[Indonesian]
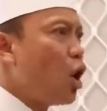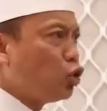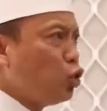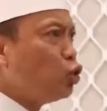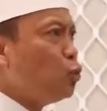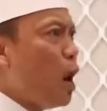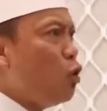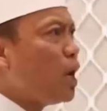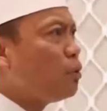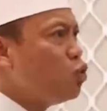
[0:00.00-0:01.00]
Kau tutup
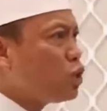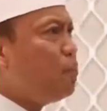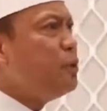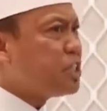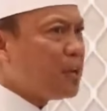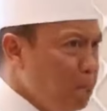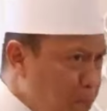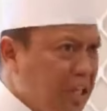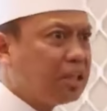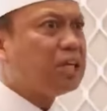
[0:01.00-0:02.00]
auratmu tapi
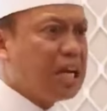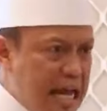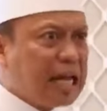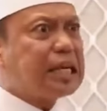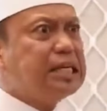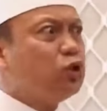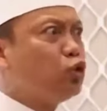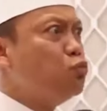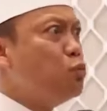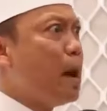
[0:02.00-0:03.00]
sempit kelihatan
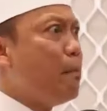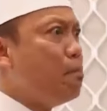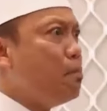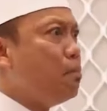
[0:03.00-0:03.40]
itu mak.